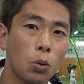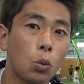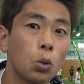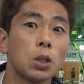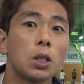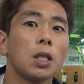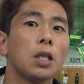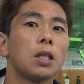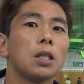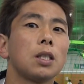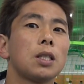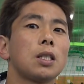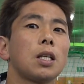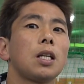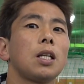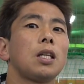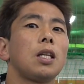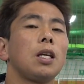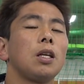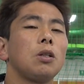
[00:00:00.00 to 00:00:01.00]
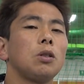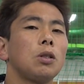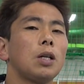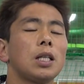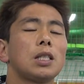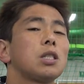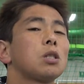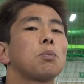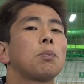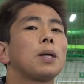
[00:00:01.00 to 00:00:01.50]
構成されている
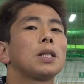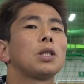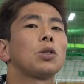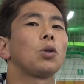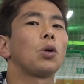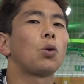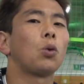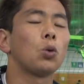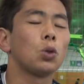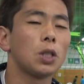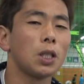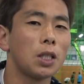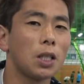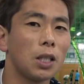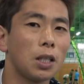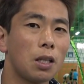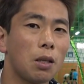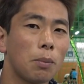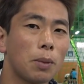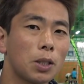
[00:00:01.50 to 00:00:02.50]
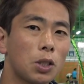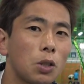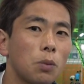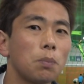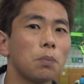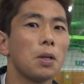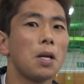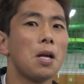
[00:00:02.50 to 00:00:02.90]
80%で構成されています